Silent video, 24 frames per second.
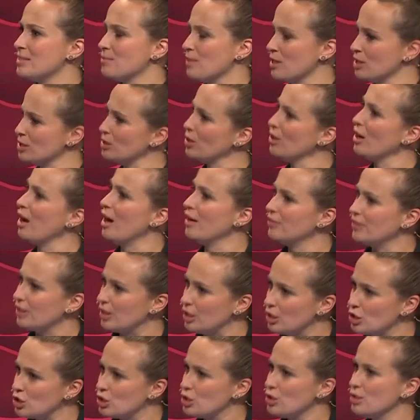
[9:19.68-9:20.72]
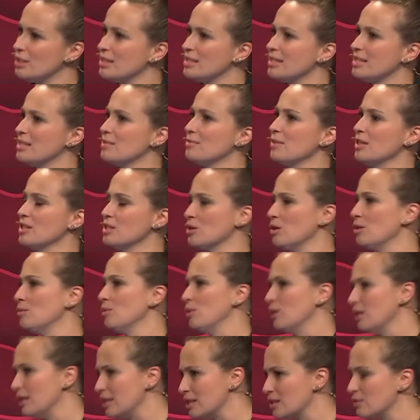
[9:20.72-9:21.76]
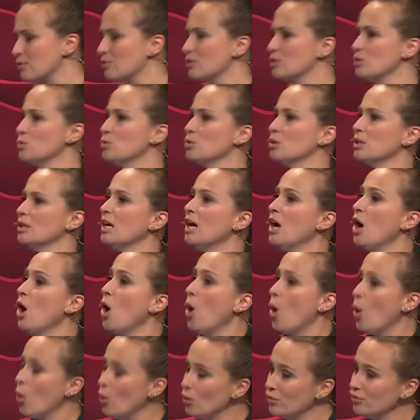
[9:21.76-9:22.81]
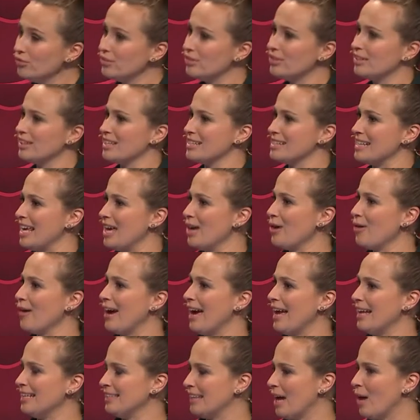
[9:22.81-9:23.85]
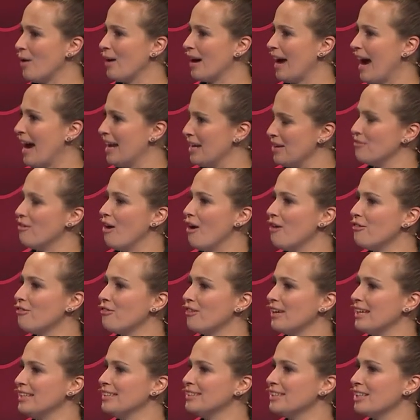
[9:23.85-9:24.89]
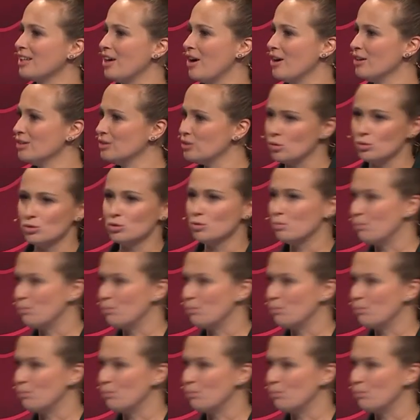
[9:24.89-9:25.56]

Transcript: Man soll andere schützen, man soll möglichst versuchen. Und das Ego hält ja auch keine Waffe in der Hand und